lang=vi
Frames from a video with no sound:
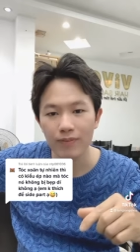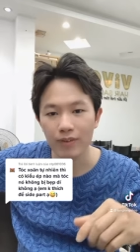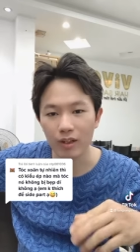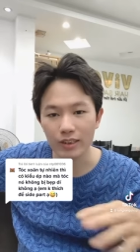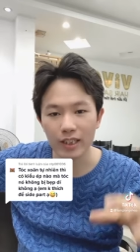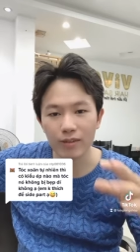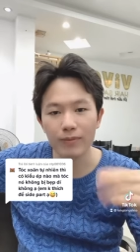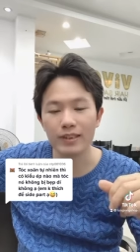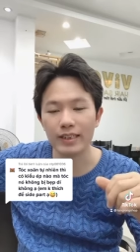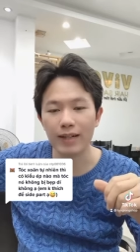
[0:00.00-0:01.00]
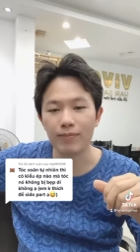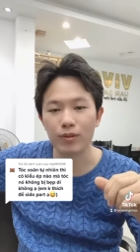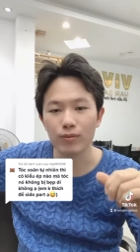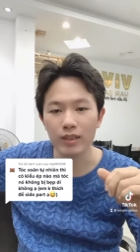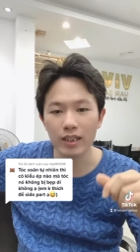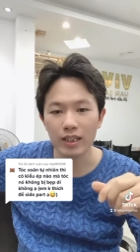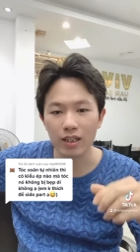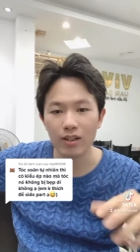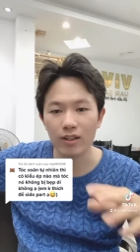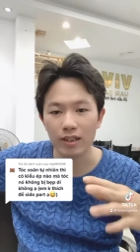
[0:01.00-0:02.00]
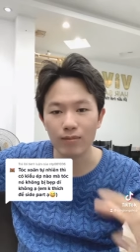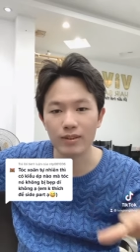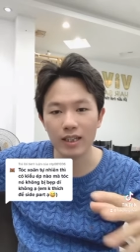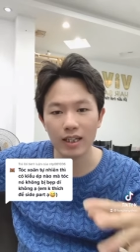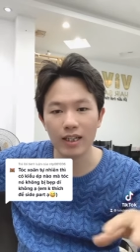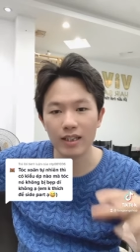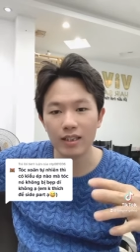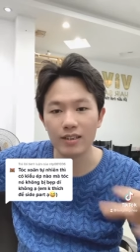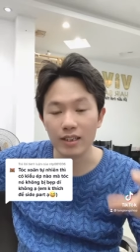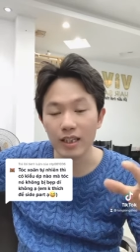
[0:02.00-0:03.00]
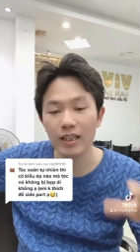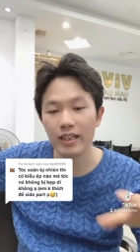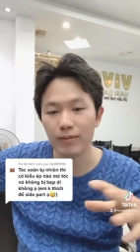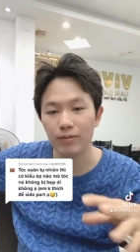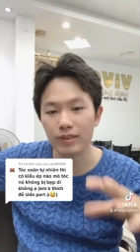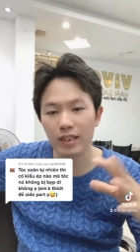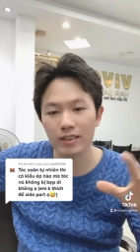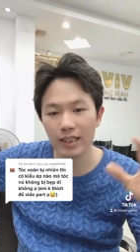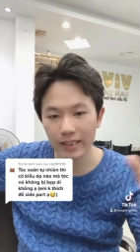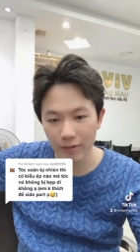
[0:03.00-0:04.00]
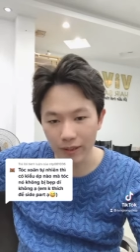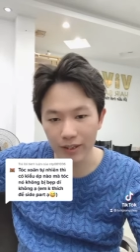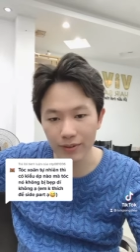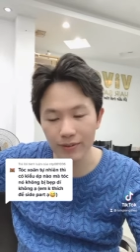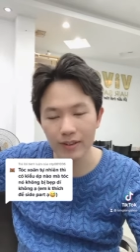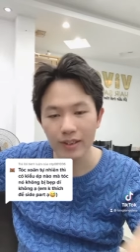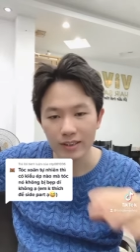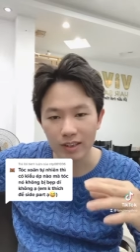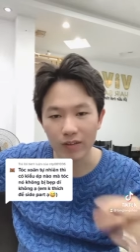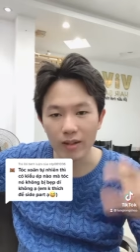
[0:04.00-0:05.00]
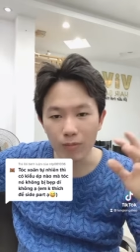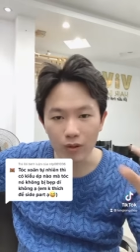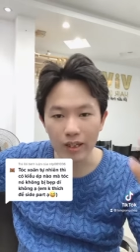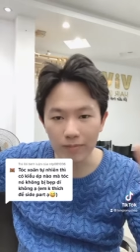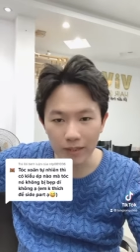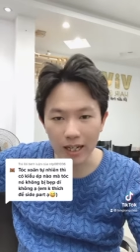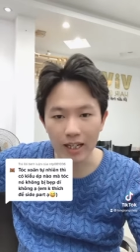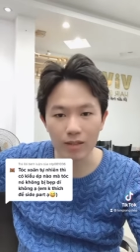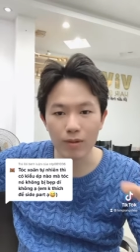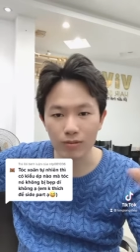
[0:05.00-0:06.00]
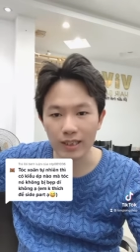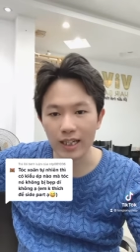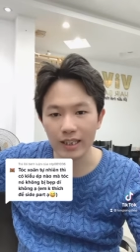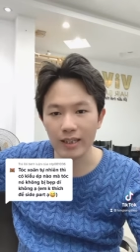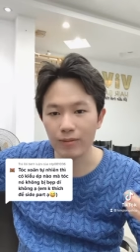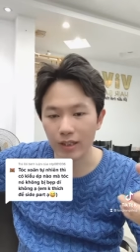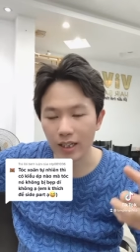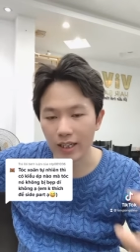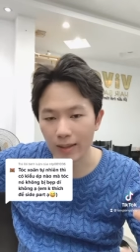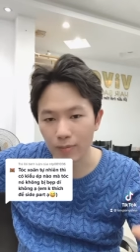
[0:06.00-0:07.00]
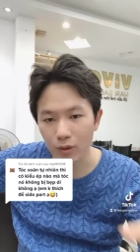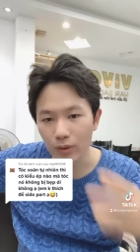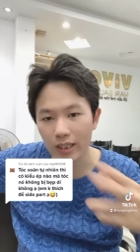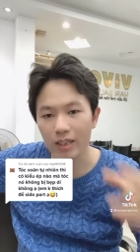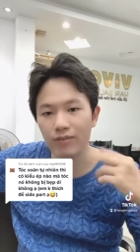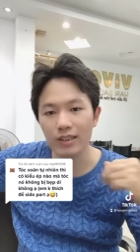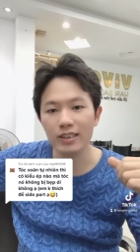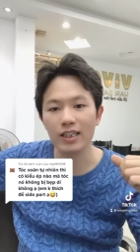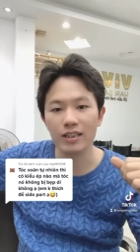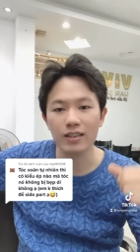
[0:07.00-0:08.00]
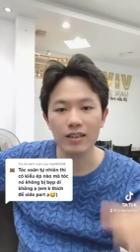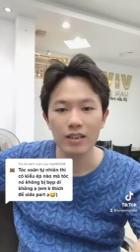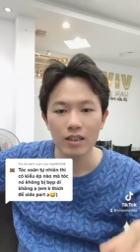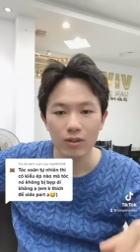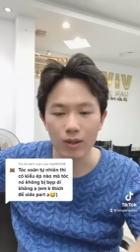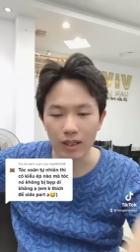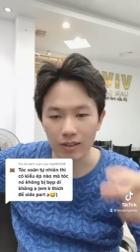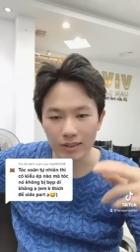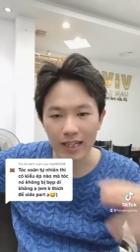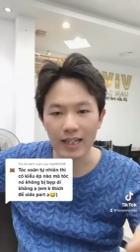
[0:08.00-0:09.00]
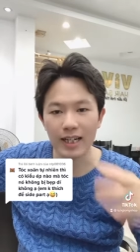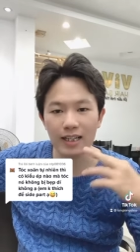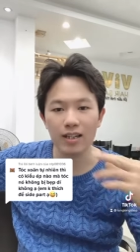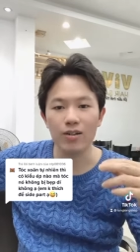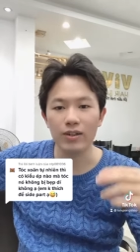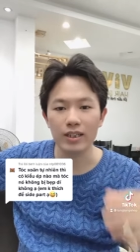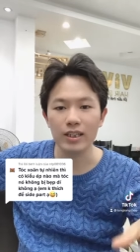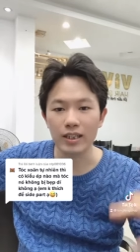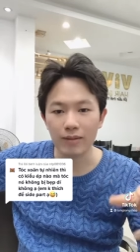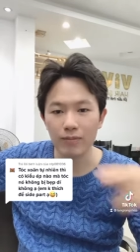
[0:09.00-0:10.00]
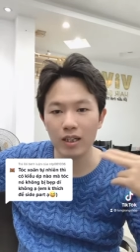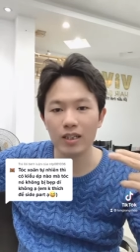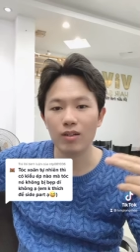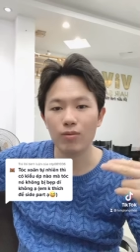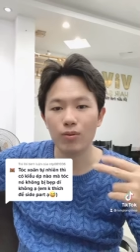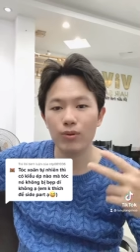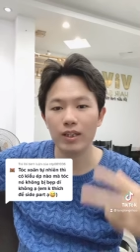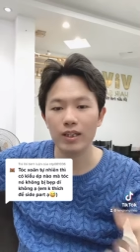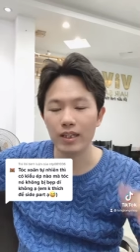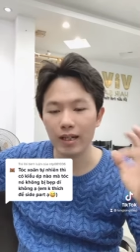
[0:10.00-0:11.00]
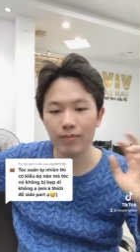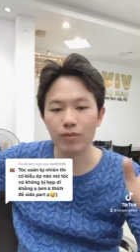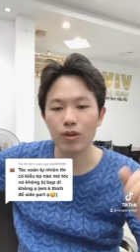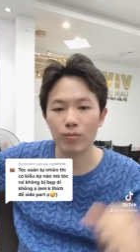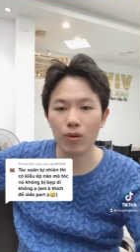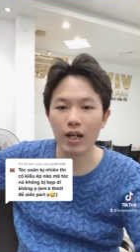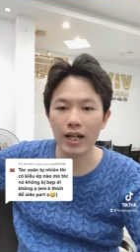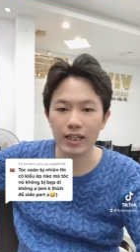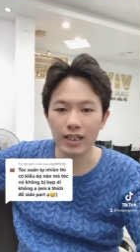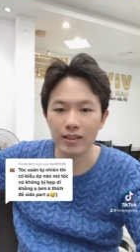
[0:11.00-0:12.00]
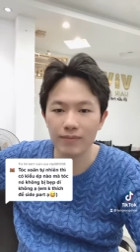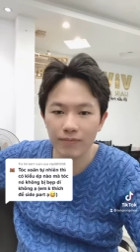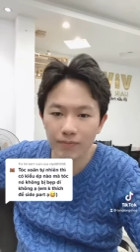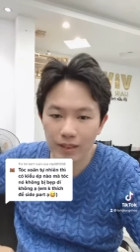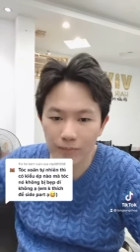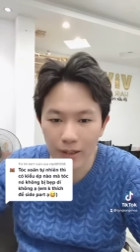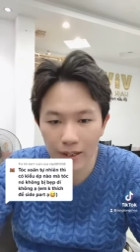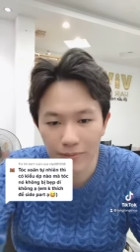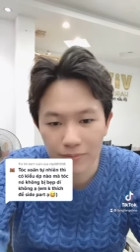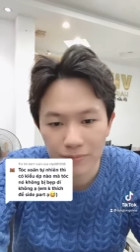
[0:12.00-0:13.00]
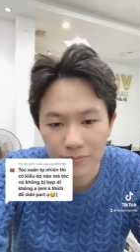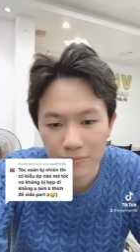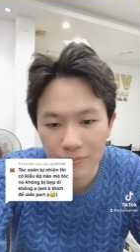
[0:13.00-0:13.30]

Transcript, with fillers: nó sẽ không bị xẹp cũng như là cái ngọn tóc nó sẽ rất là tự nhiên em cũng rất là dễ tạo kiểu sau này 4 năm tháng nó mọc ra thì em có thể là ép nối lại cái phần chân hoặc là nó dài hẳn ra rồi thì cắt bớt cái tóc cũ đi thì ép toàn bộ lại nhé cảm ơn em